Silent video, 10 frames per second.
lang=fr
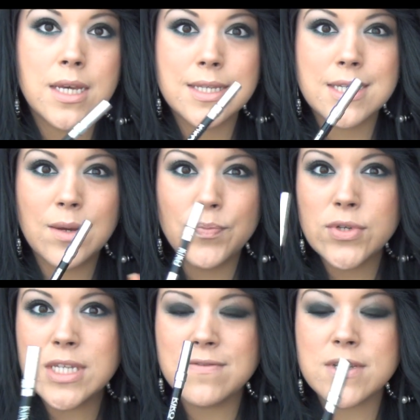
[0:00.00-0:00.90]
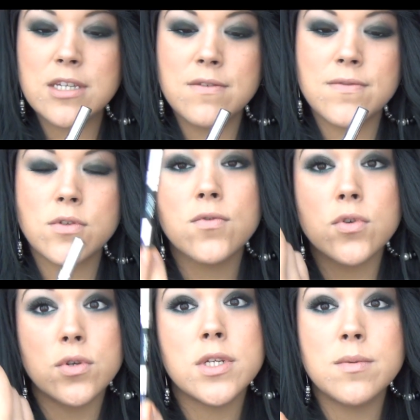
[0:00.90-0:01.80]
c'est un peu kiff-kiff, sauf que
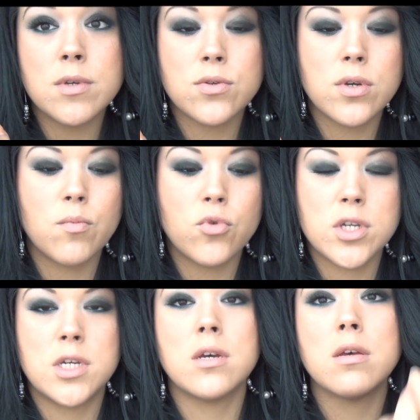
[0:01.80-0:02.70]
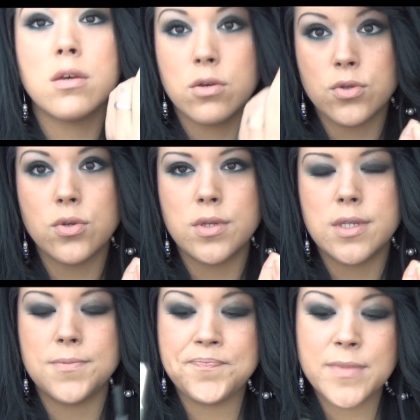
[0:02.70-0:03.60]
celui-ci, bien sûr, est moins cher que
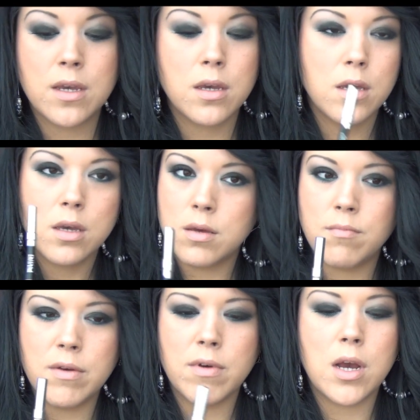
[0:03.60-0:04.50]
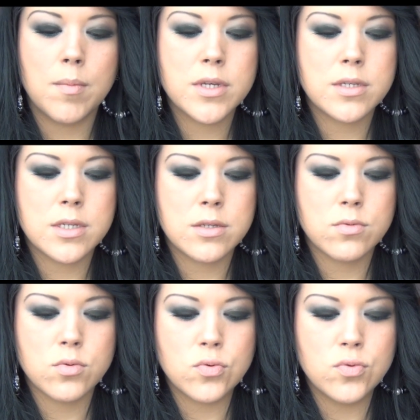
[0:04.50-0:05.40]
celui-ci. Mais voilà, après c'est une
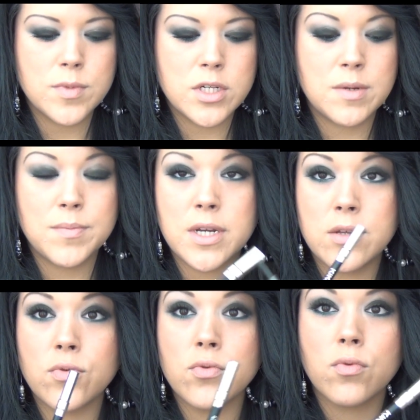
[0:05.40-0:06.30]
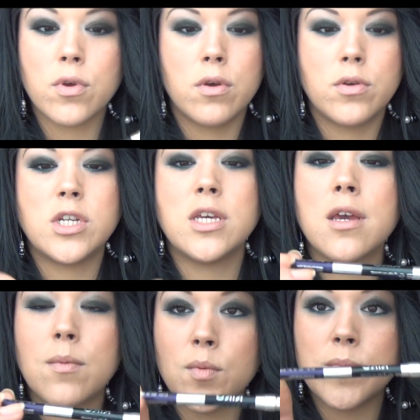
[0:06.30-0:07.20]
question de goût, mais j'aime bien les deux. Donc euh, j'ai
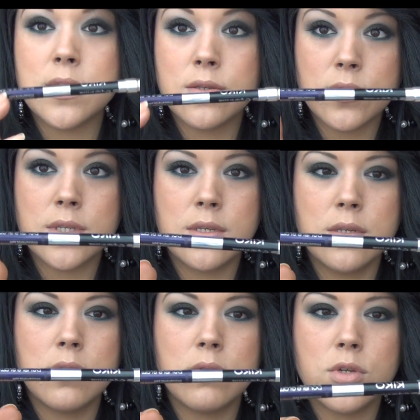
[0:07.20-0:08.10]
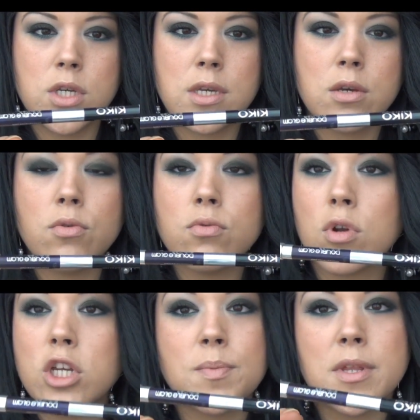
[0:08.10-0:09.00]
également mis ceci de chez Kiko.
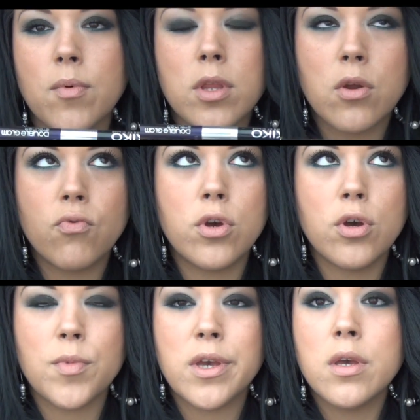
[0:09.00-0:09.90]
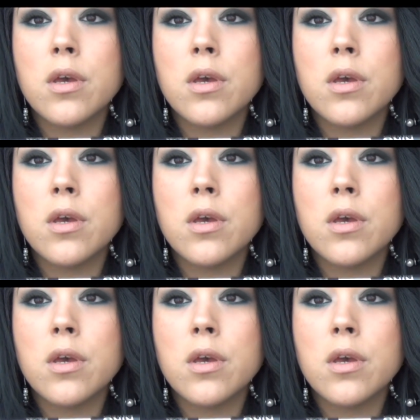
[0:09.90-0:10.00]
Donc là j'ai pris n'importe quelle couleur, mais